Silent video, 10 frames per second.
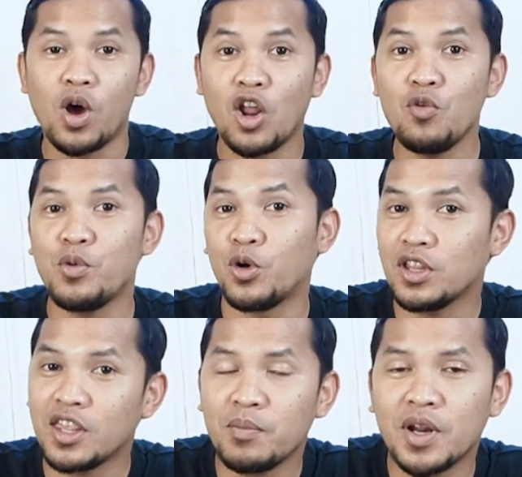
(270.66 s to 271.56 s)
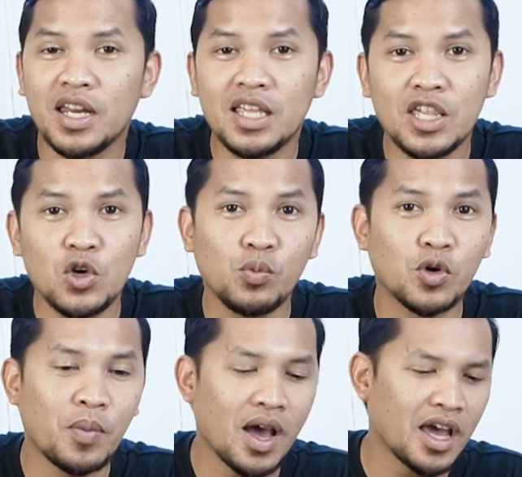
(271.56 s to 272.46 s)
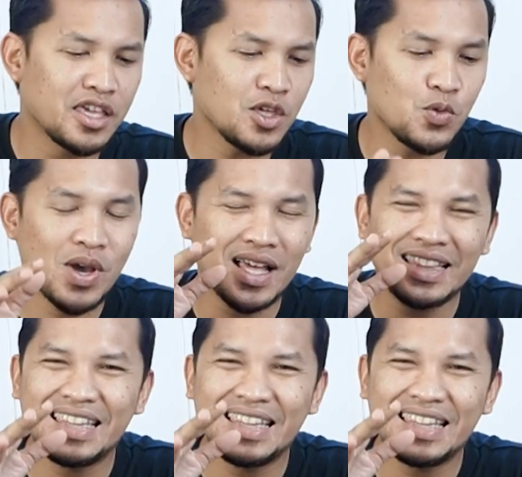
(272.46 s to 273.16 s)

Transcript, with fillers: walaupun saya prediksi umur pakainya juga